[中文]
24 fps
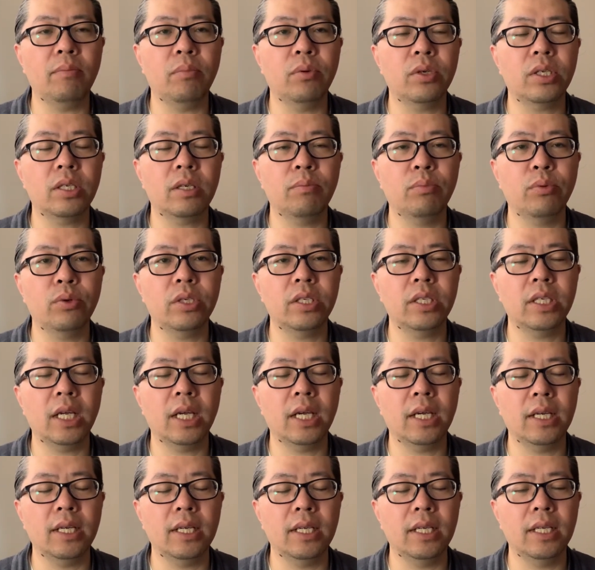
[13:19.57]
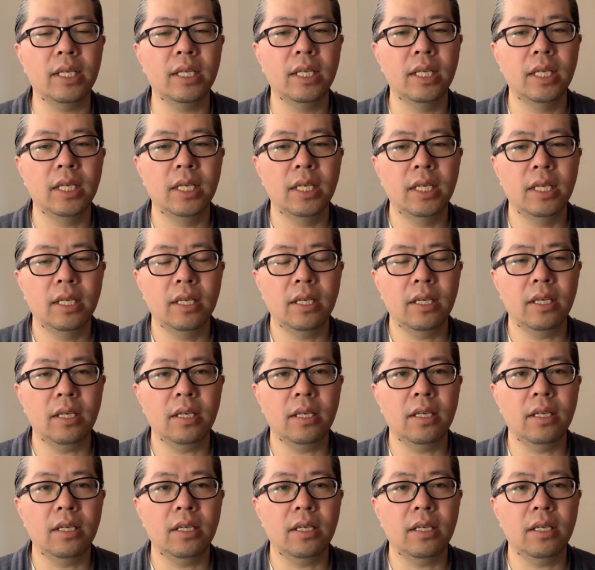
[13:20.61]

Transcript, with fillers: 不是不是这个，呃，